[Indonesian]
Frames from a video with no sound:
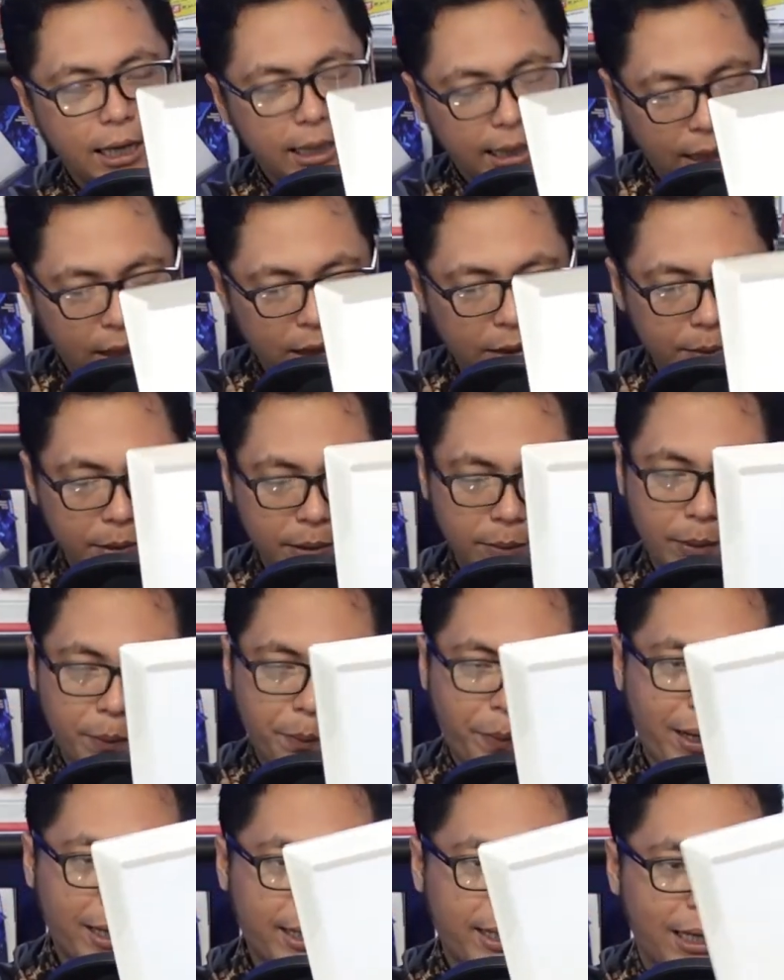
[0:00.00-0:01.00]
Kalau teman-teman
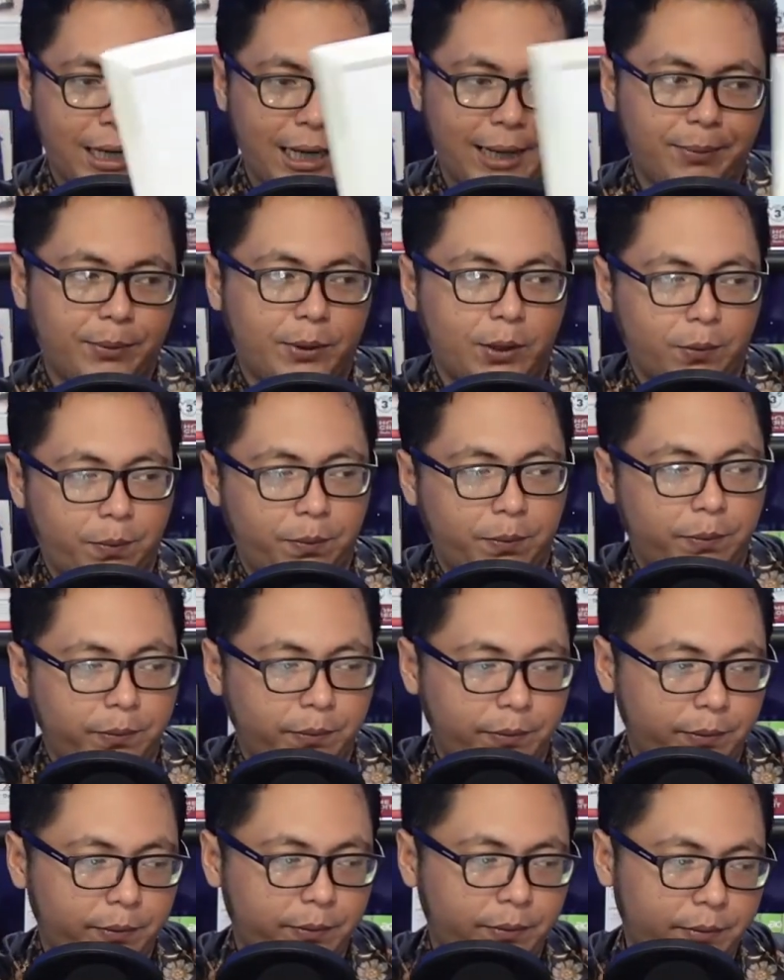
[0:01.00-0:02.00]
pakai laptop
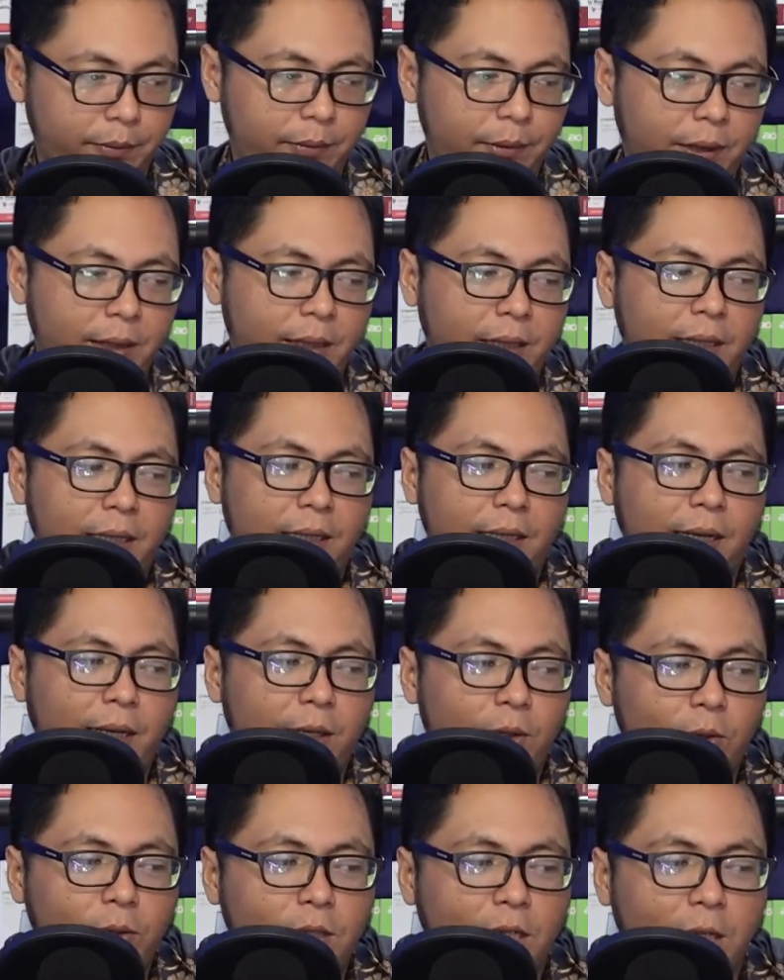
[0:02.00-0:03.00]

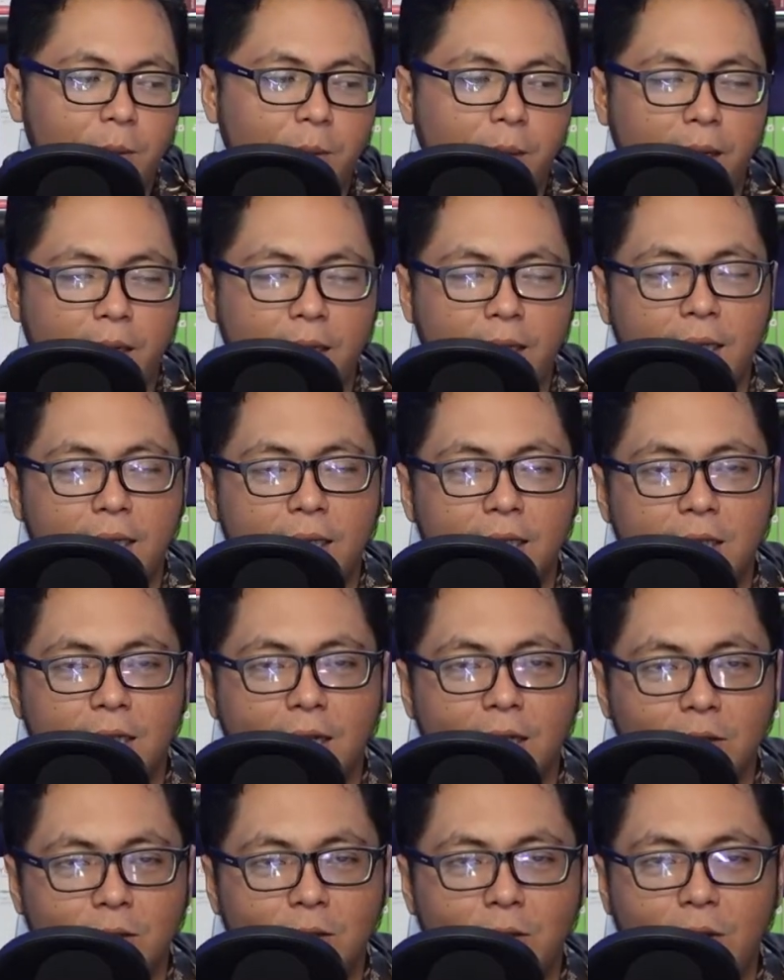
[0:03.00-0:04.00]
itu jangan dipakai di atas
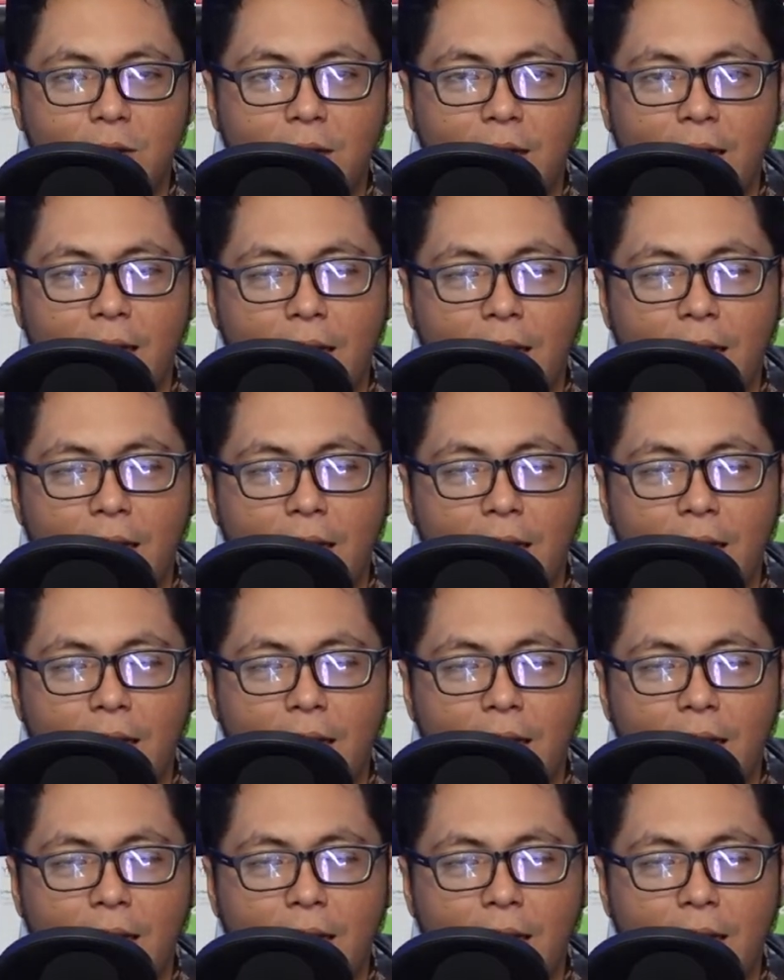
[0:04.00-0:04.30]
kasur.